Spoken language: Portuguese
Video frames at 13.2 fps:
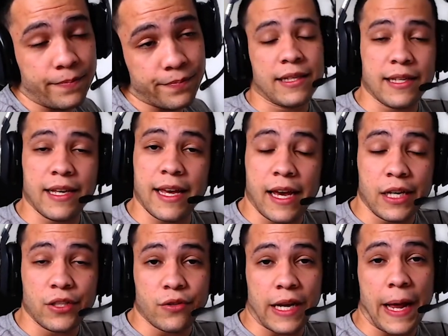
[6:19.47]
Essa é
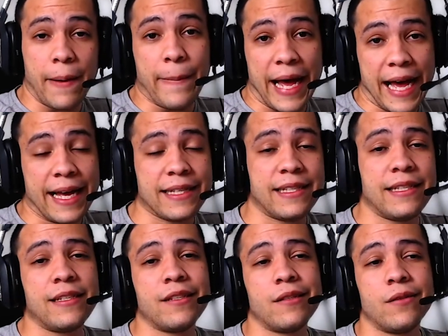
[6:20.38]
a história
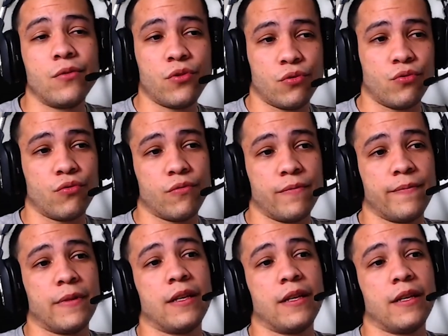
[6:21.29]
base do jogo.